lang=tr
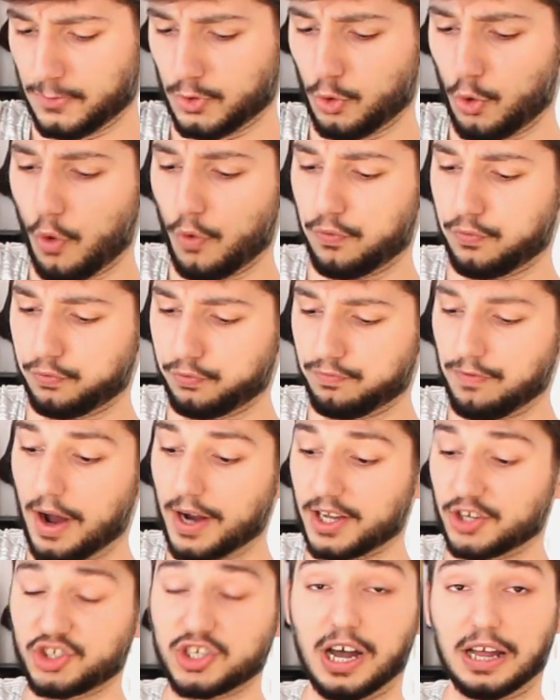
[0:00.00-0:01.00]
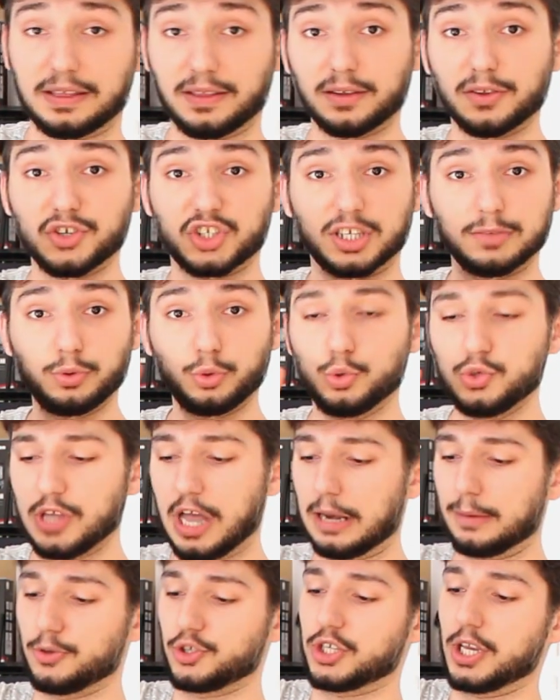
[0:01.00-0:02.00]
Of var ya çatladı işte bu
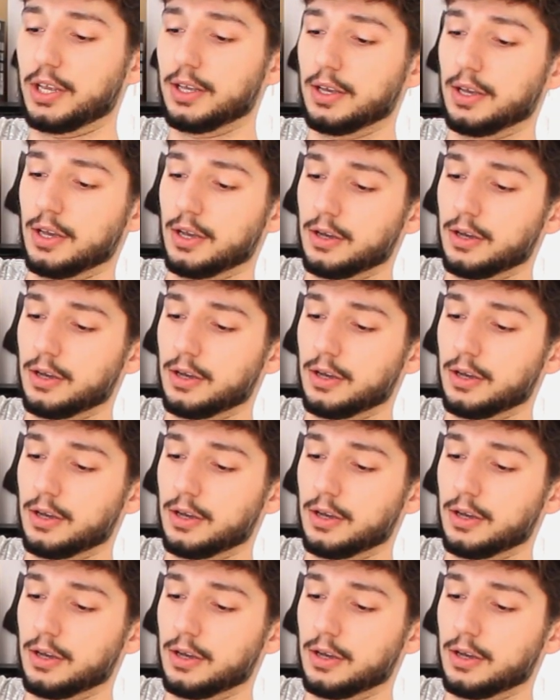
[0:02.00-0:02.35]
güzel bir şey.